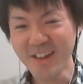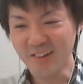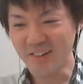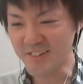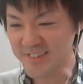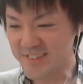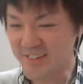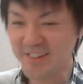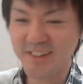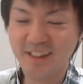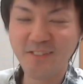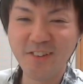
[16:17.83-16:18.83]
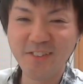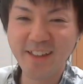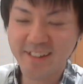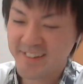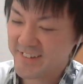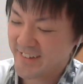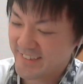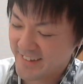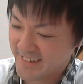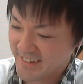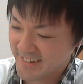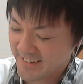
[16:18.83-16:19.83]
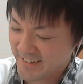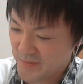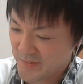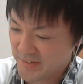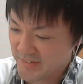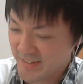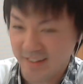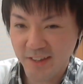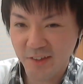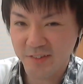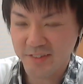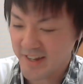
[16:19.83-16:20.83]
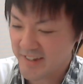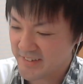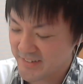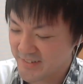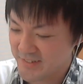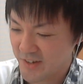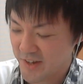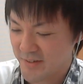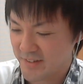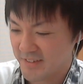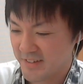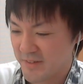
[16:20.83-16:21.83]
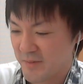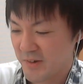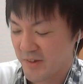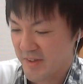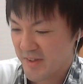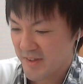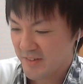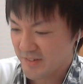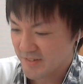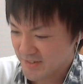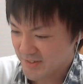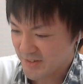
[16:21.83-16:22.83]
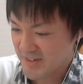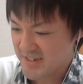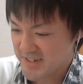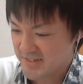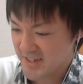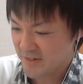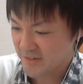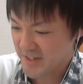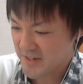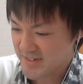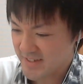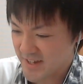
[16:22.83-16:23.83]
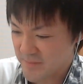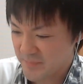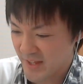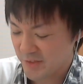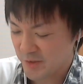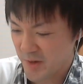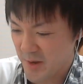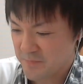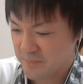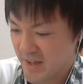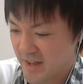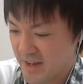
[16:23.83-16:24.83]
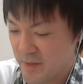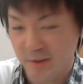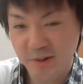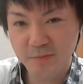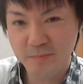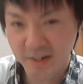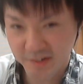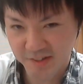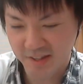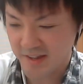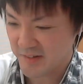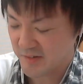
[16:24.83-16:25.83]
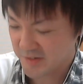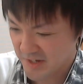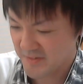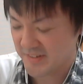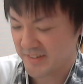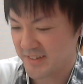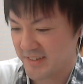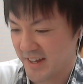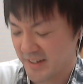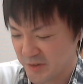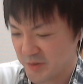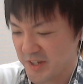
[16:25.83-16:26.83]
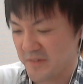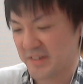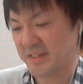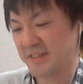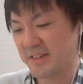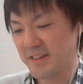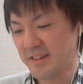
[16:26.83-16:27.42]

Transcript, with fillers: 本当にね、もう泣きそうやったんですけども、そんでね、4体スルーとかもあってね、もう、本当に鬼畜でございましたが、なんとか、えー、レベルマックスでございます。ありがとうございます。